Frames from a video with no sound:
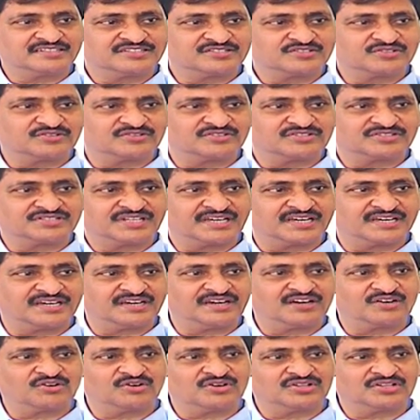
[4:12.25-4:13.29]
తీసుకుని వస్తే
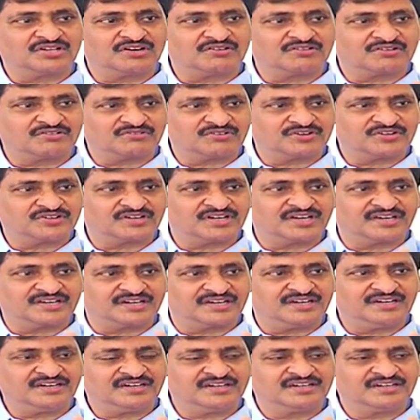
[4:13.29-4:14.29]
గోదావరి ఒడ్డున ఆయన